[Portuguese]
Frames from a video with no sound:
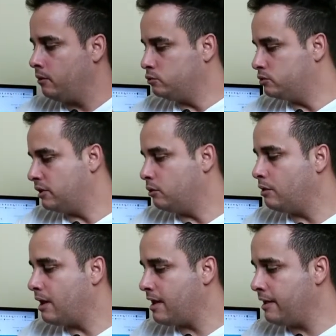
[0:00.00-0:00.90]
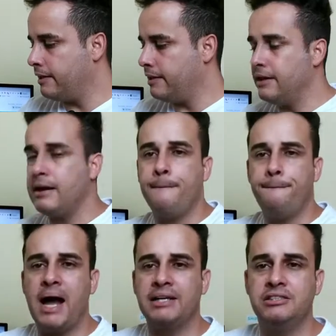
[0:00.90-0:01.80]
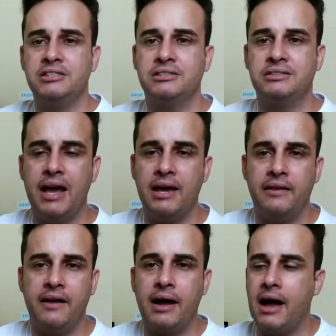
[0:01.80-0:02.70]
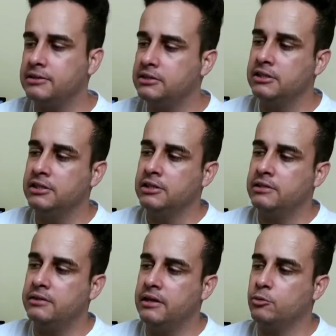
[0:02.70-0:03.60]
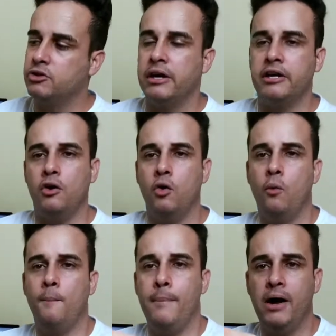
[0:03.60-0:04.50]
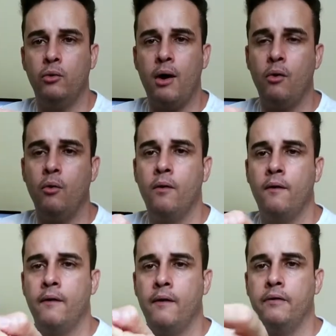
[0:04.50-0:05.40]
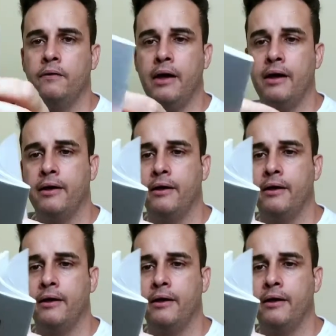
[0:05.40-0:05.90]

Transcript: o celular e na parte interna da caixa temos aí o manual, né?